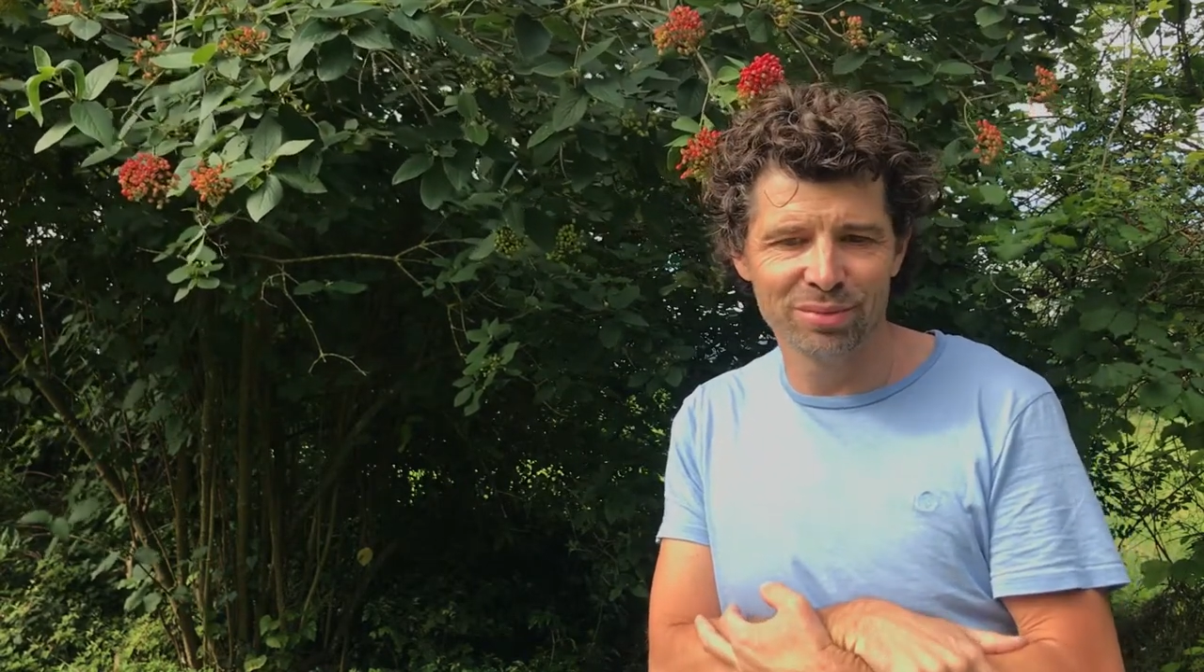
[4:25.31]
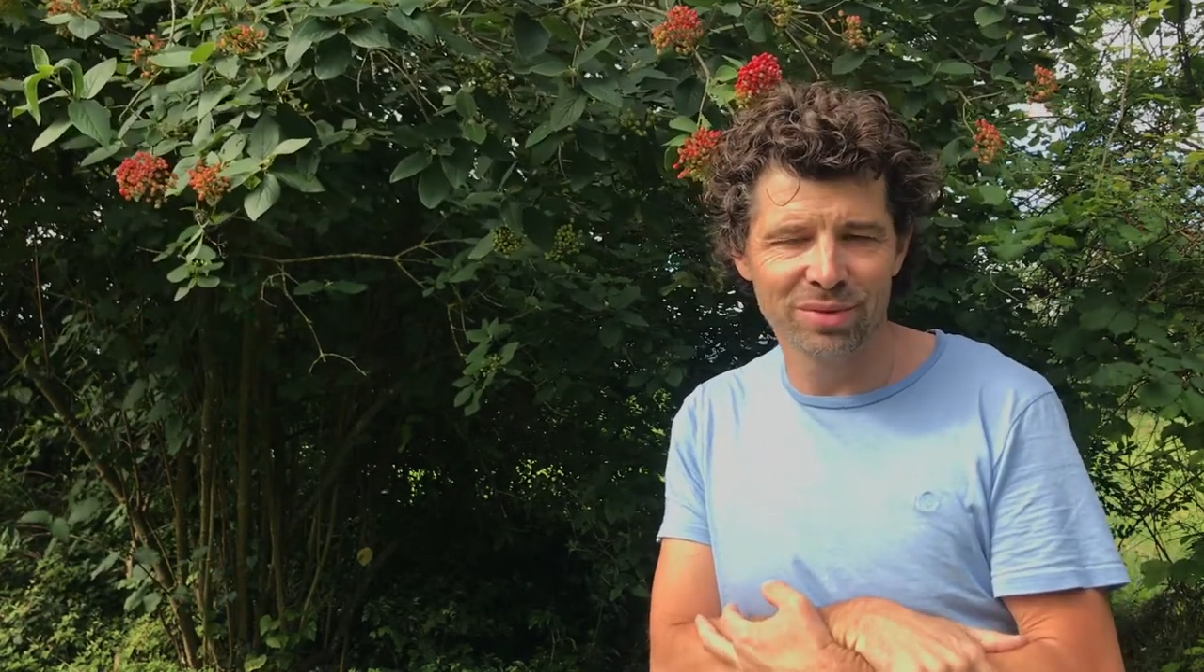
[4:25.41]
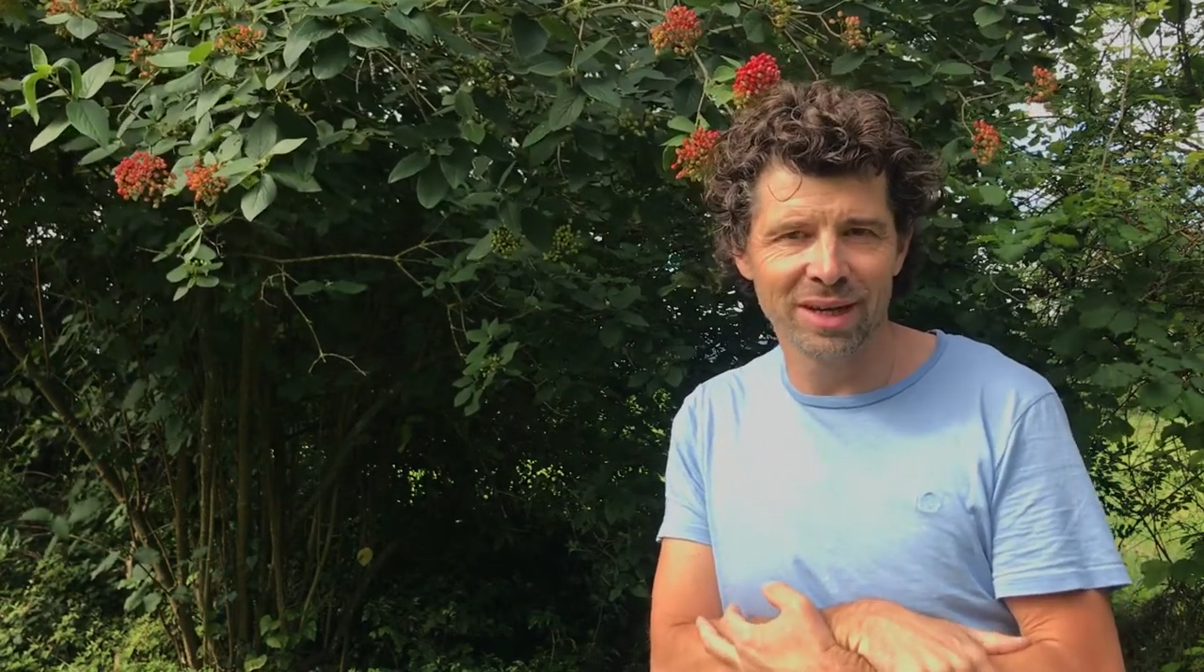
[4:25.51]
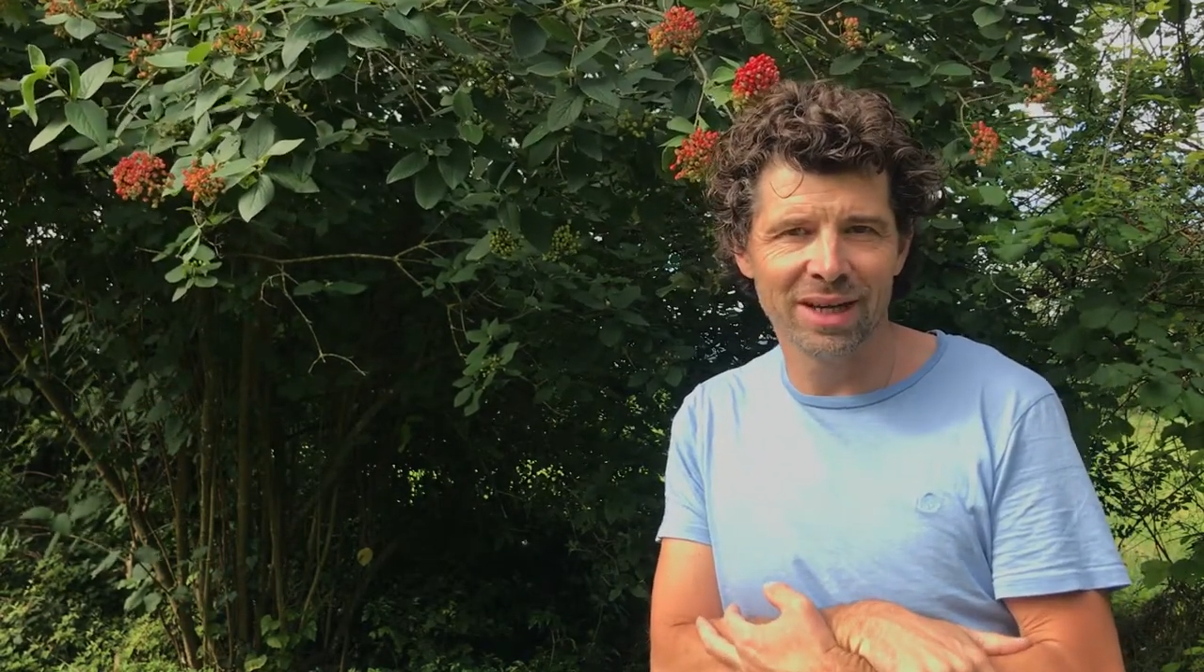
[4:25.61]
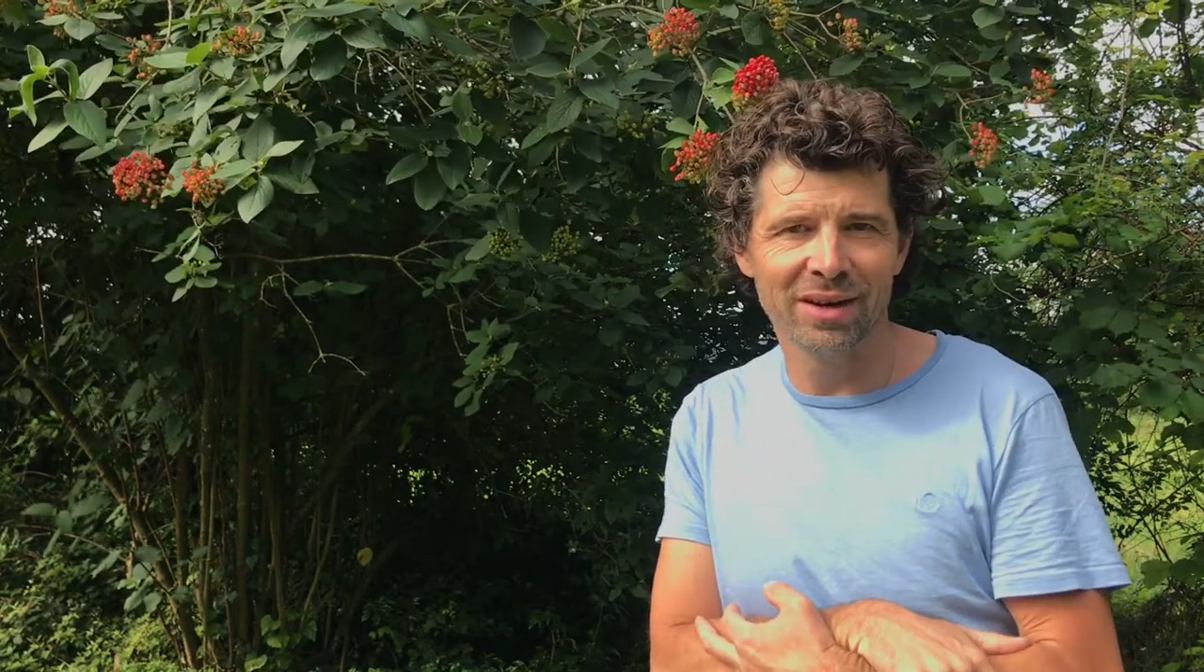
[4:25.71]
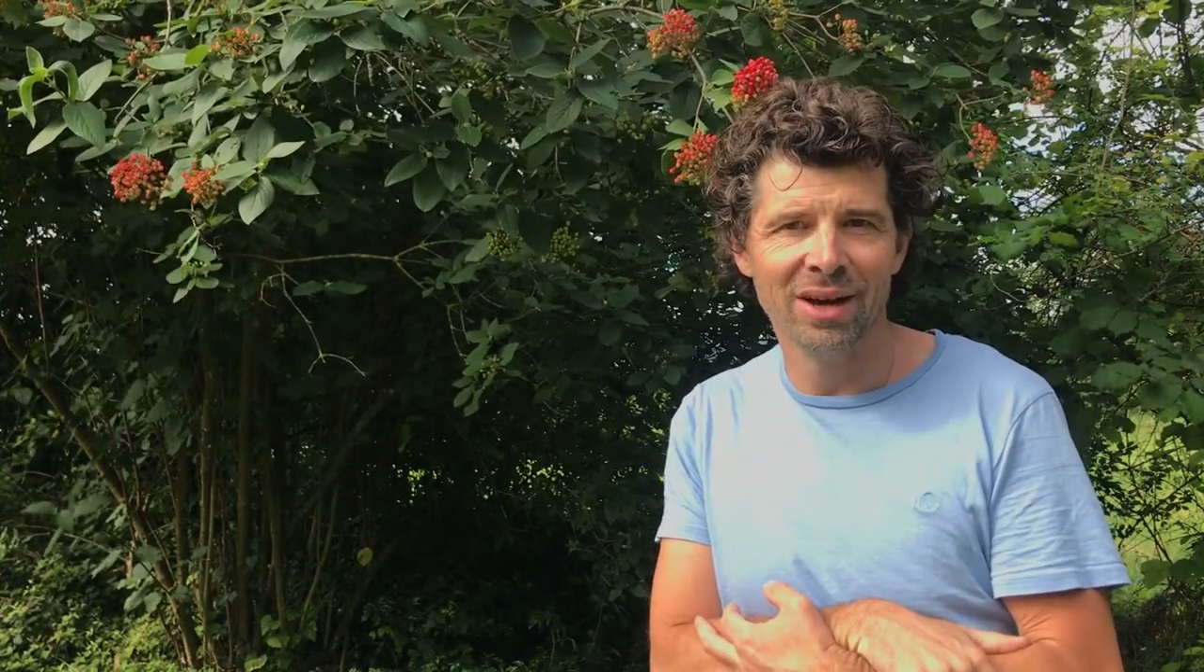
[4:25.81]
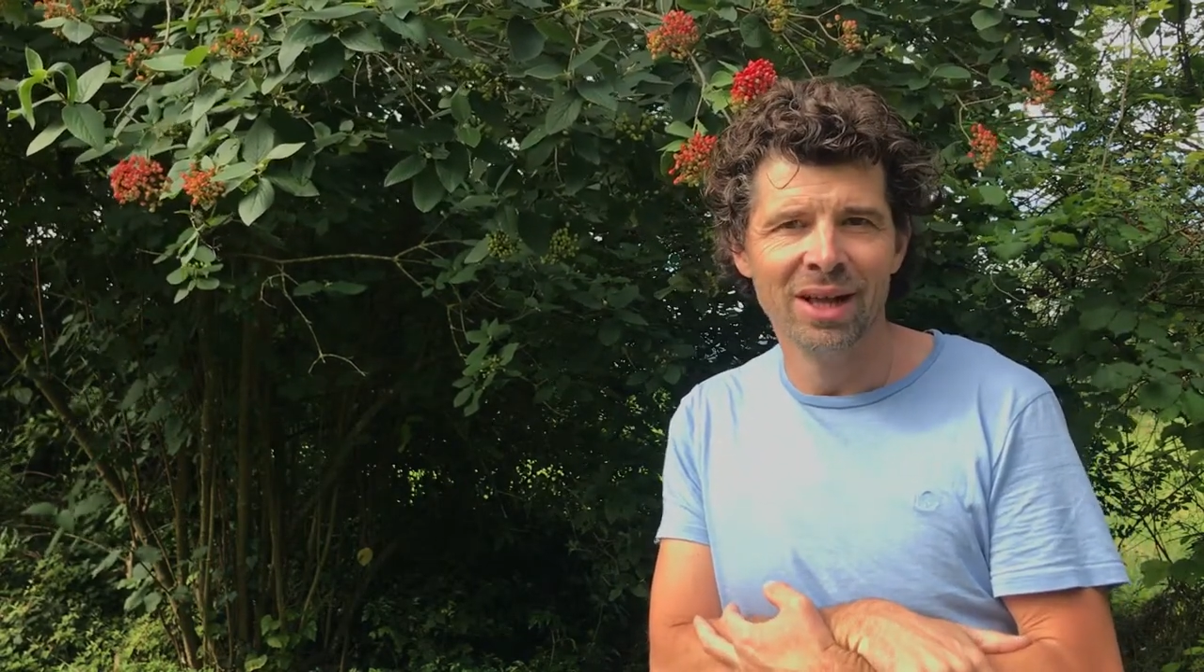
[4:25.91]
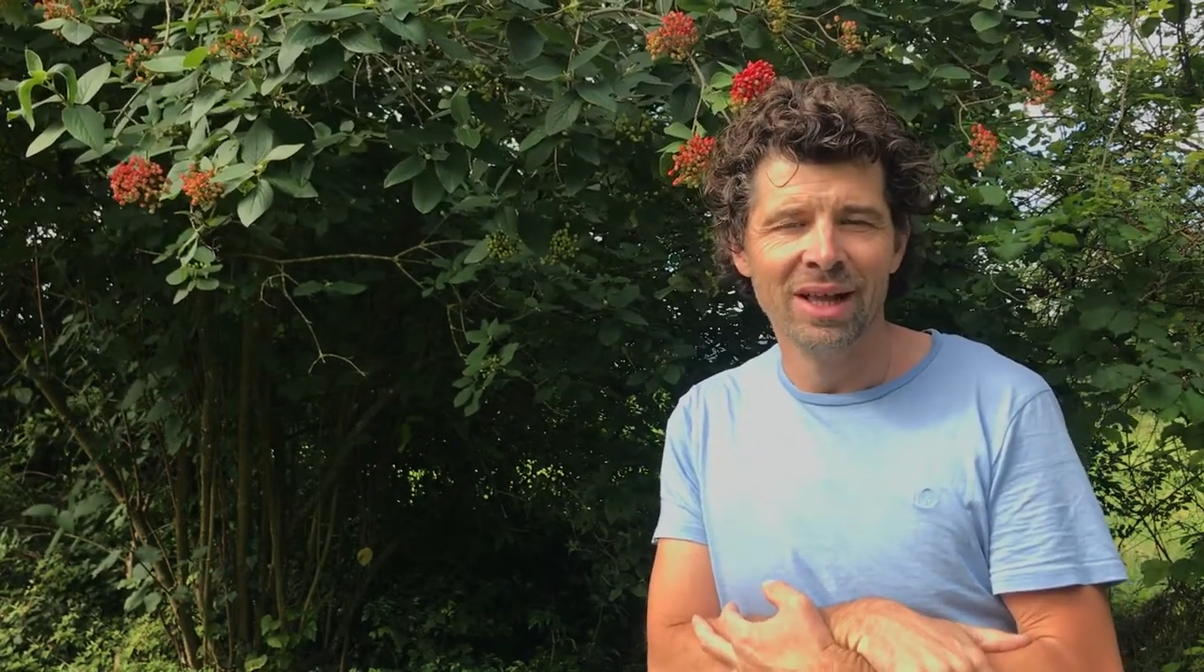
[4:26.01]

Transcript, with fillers: pourrez,